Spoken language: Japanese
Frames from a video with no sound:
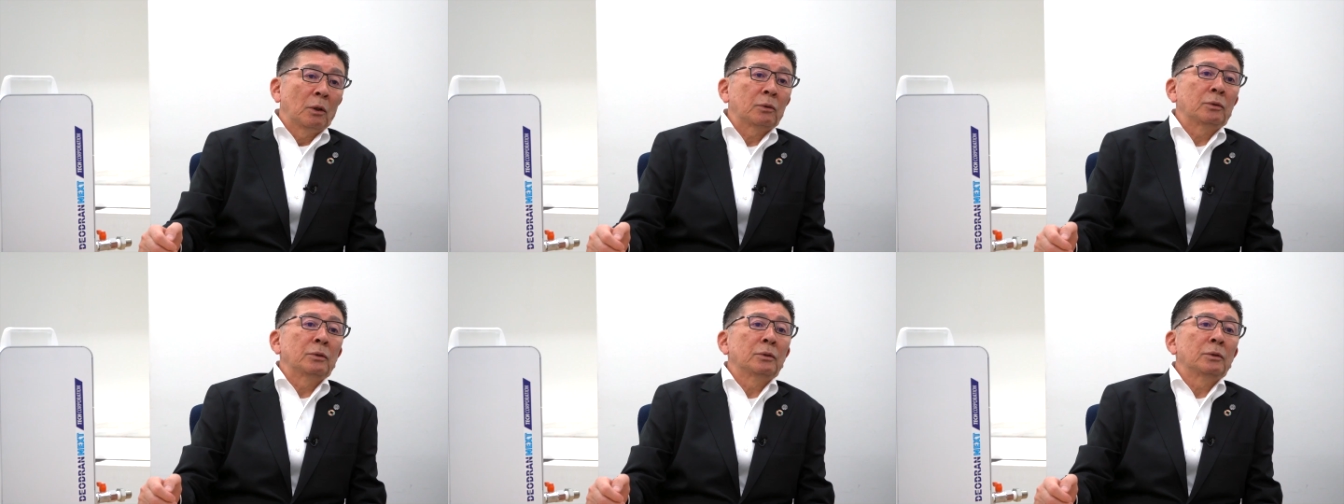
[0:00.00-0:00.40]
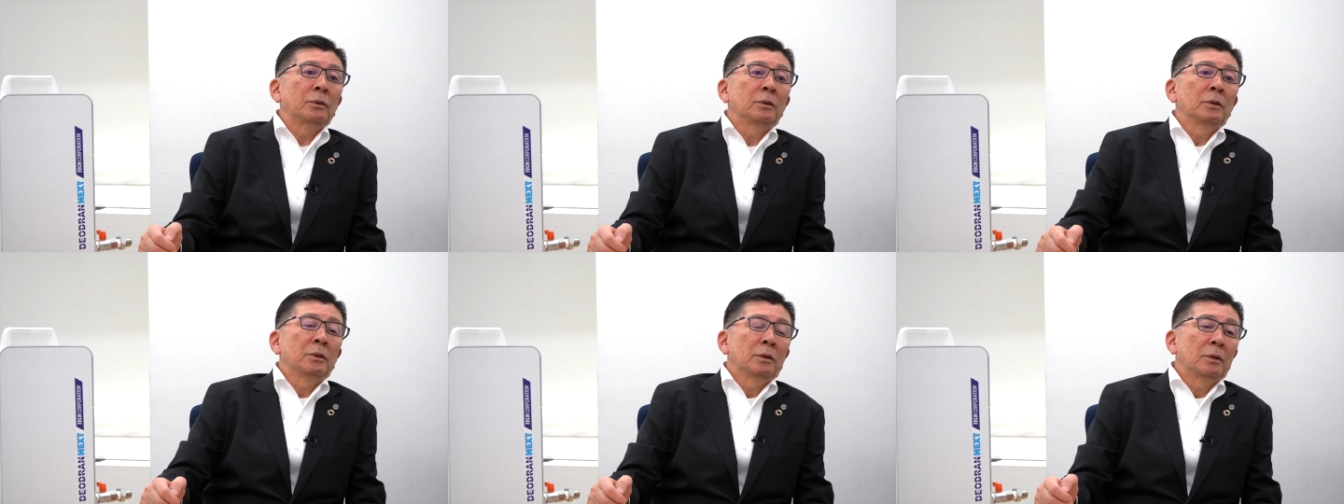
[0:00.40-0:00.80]
よ
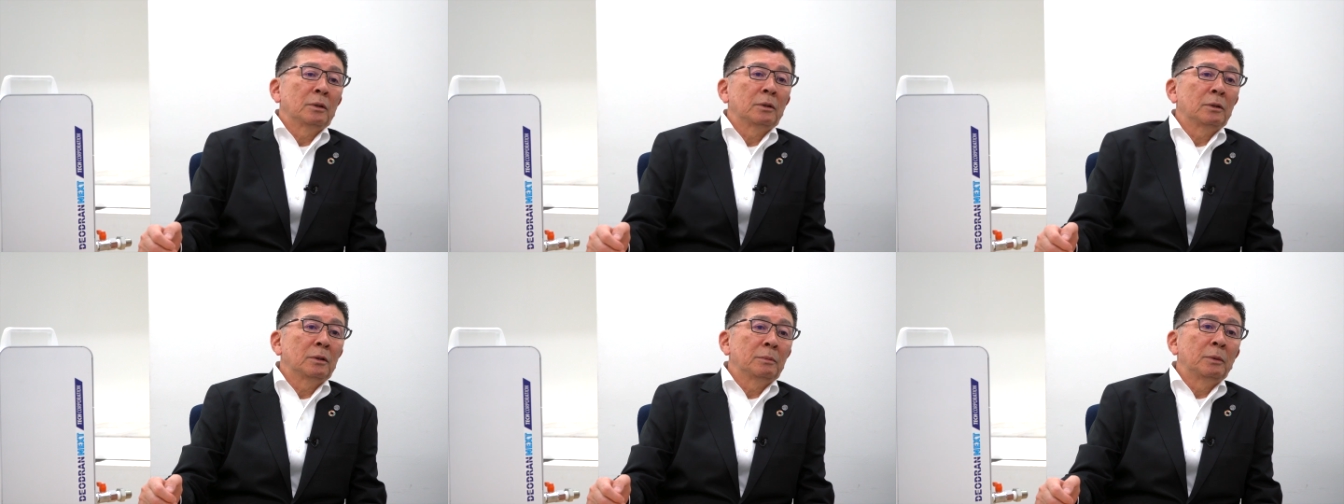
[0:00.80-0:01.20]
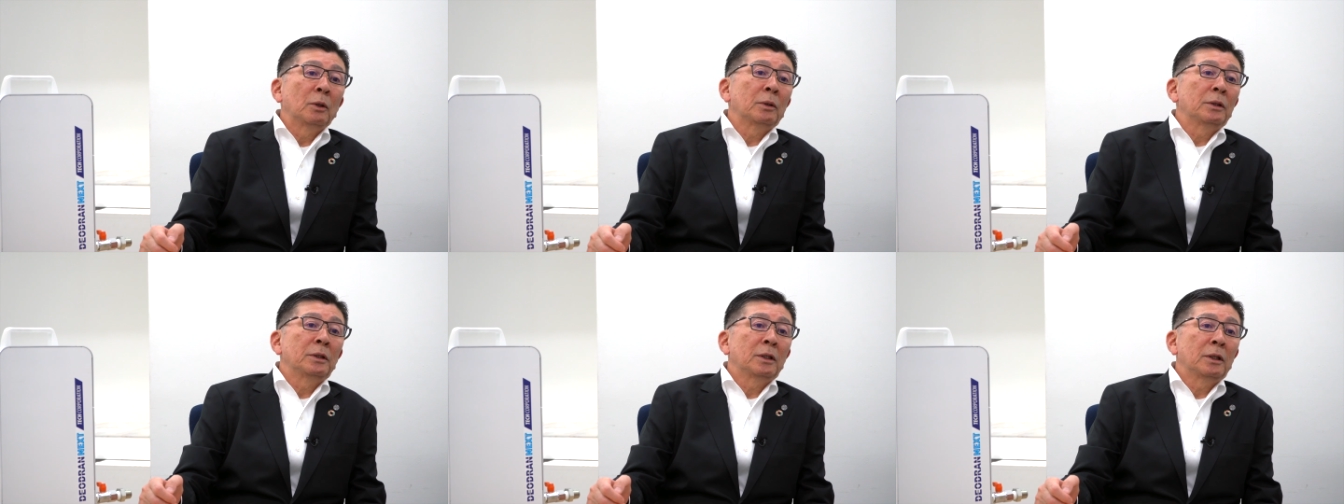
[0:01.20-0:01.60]
く
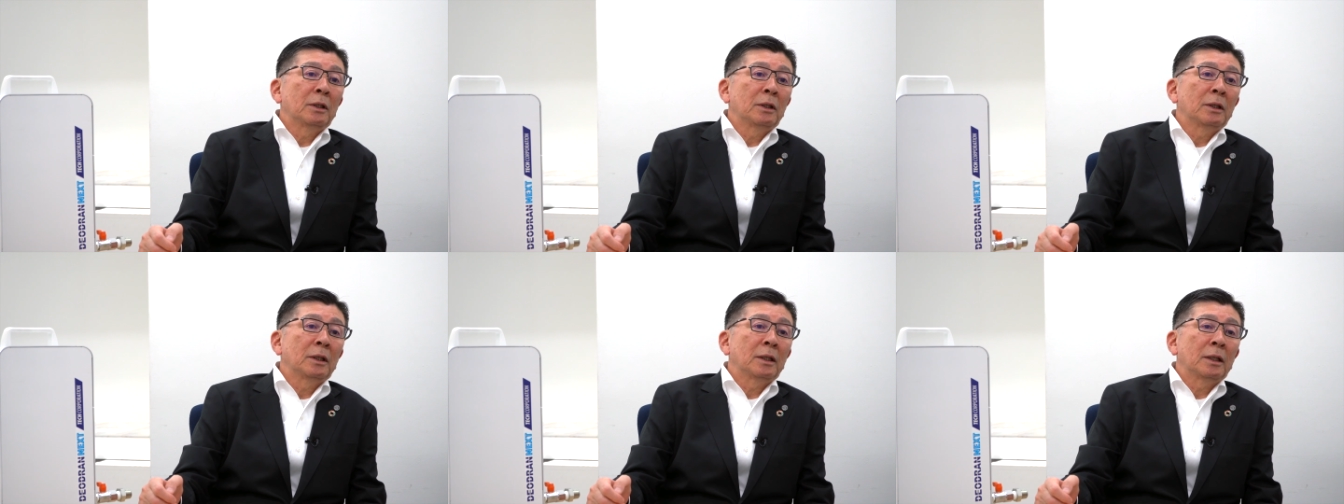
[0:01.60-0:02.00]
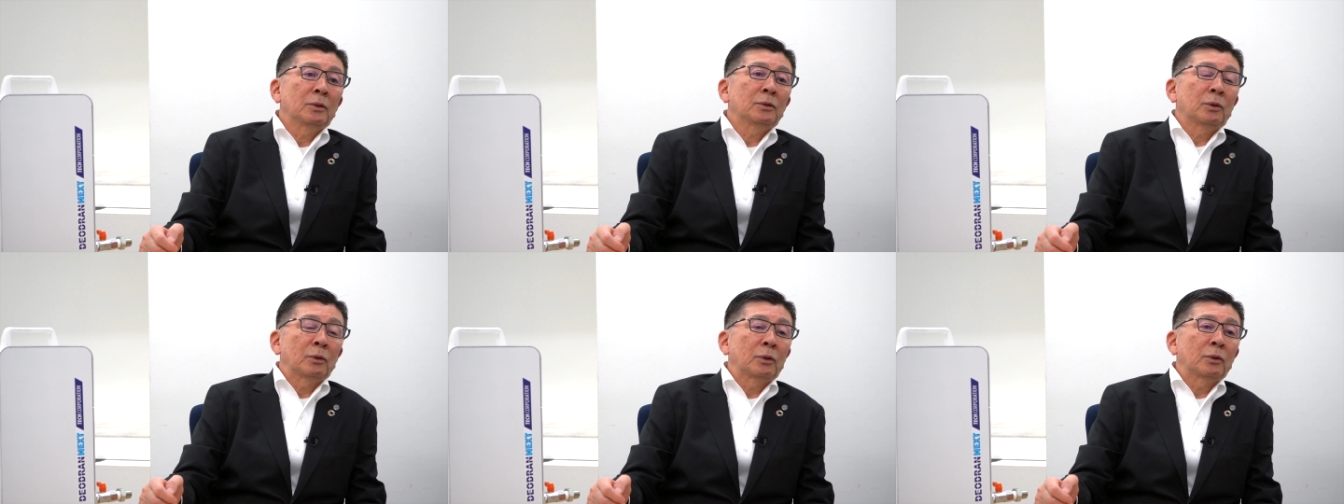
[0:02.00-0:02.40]
病院に
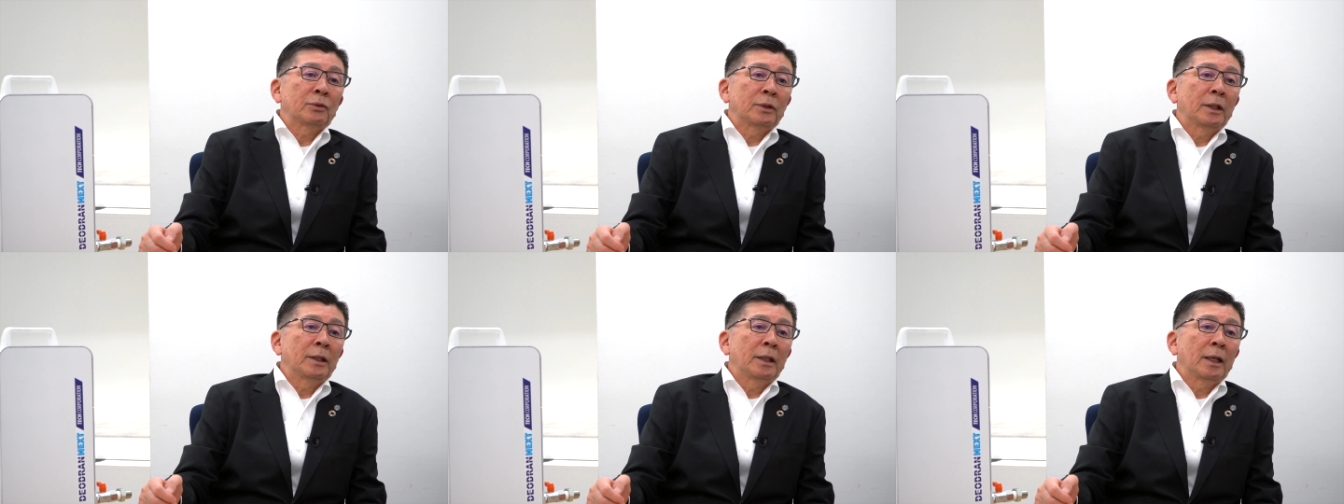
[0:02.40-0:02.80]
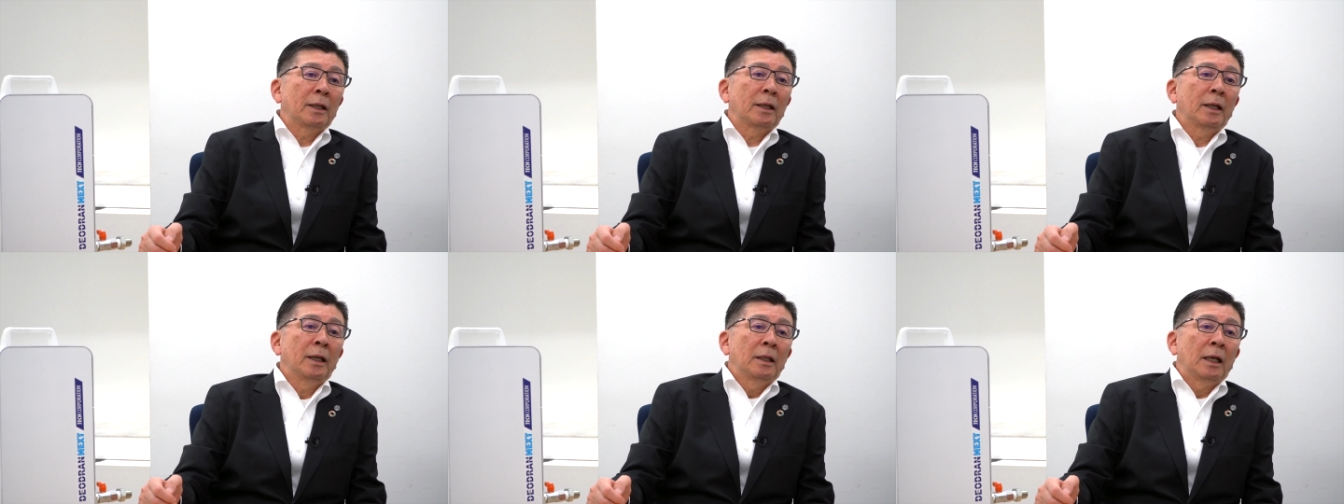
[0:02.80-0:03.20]
ショートステイで
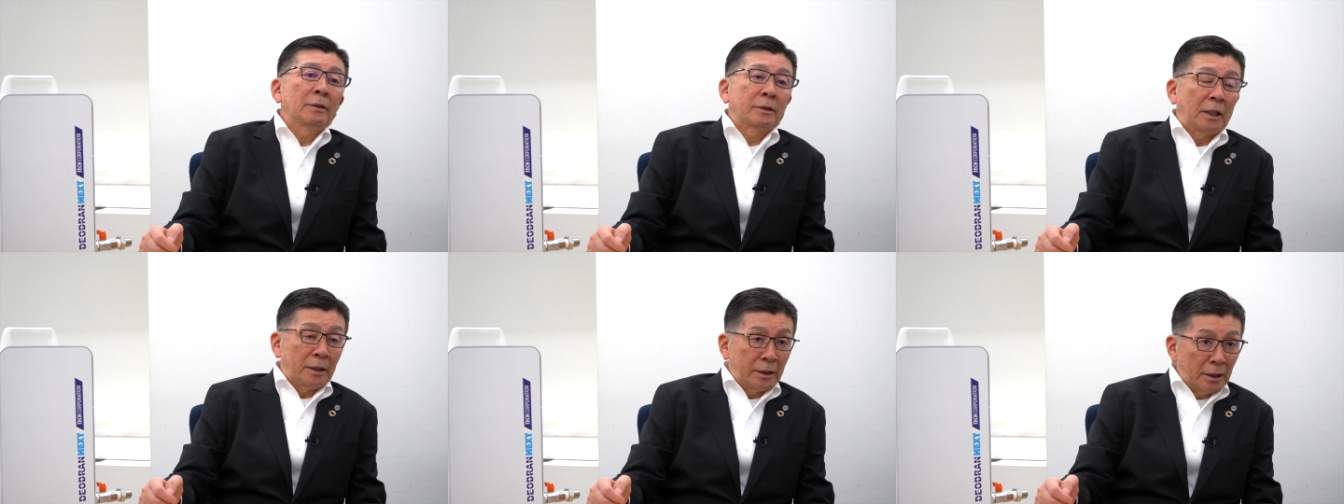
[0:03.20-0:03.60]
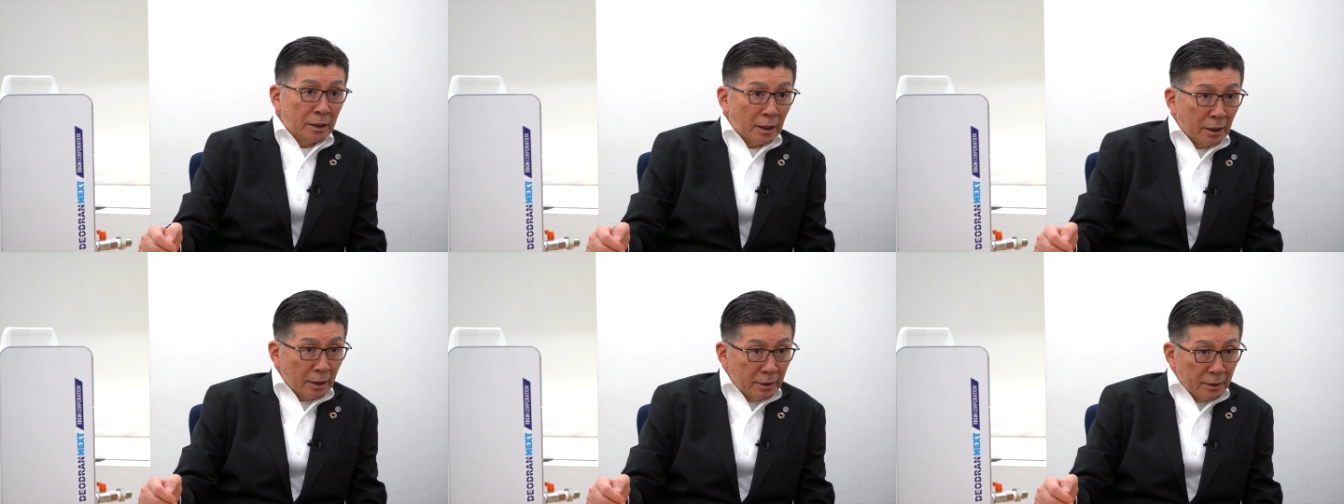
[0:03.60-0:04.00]
預かってい
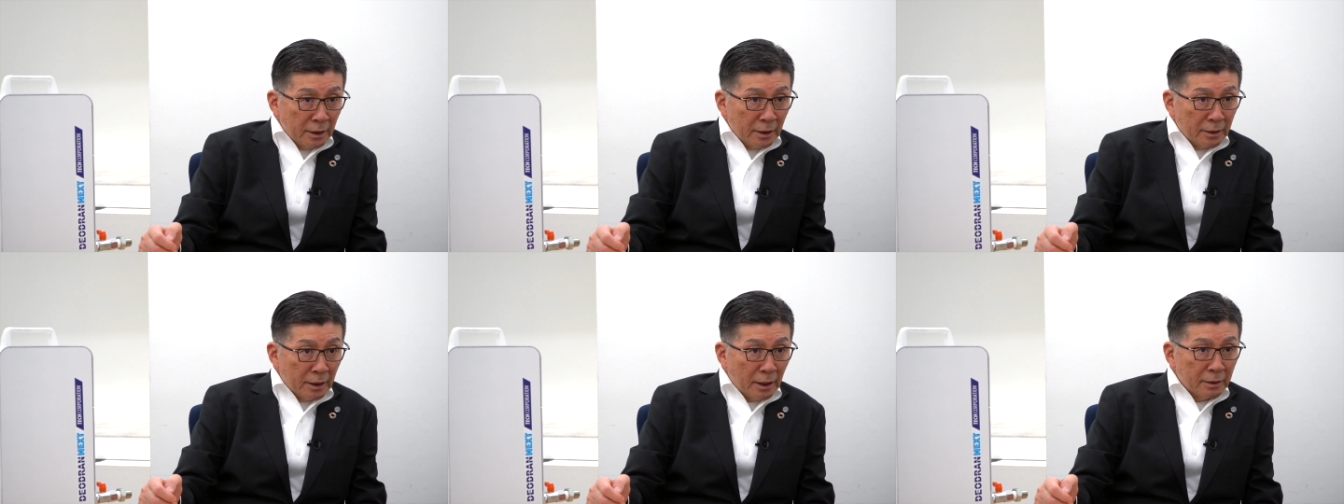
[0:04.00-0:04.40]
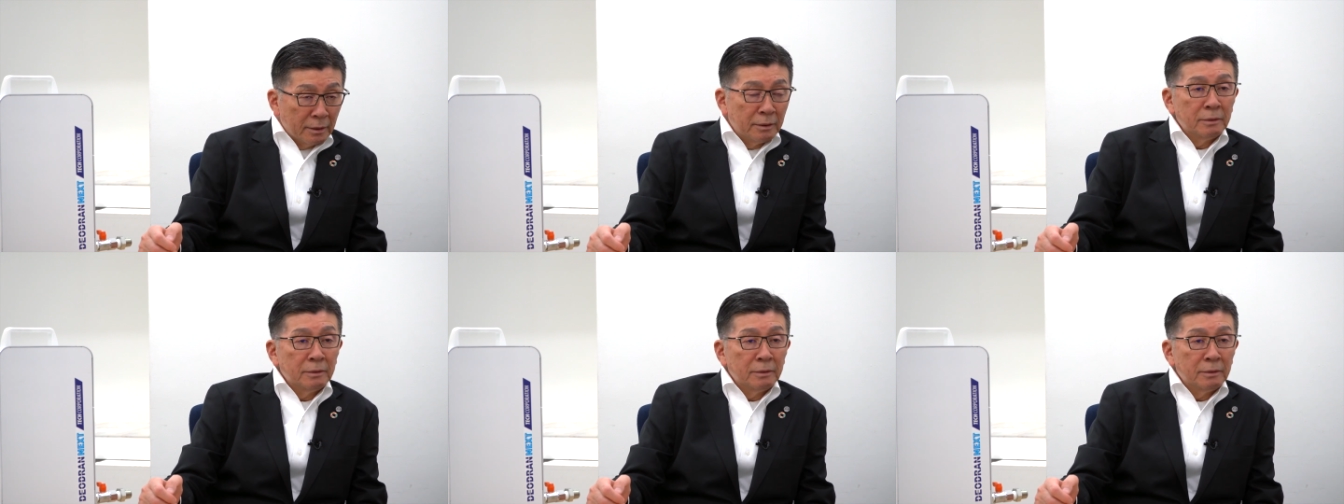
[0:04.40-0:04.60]
ただいていた